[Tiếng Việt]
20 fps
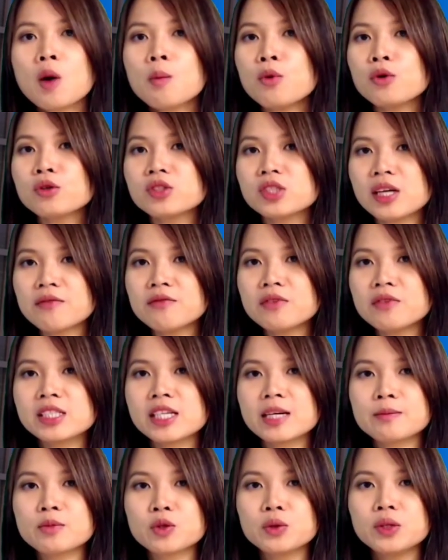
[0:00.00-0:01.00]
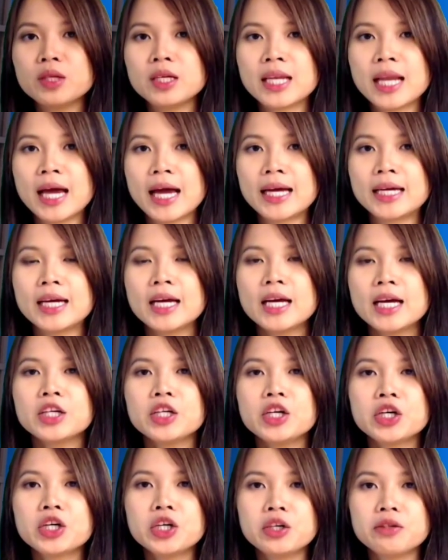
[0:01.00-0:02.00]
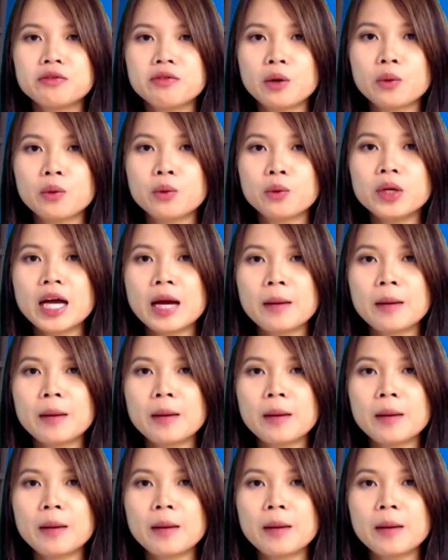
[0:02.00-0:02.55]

100% số tiền này được gửi vào quỹ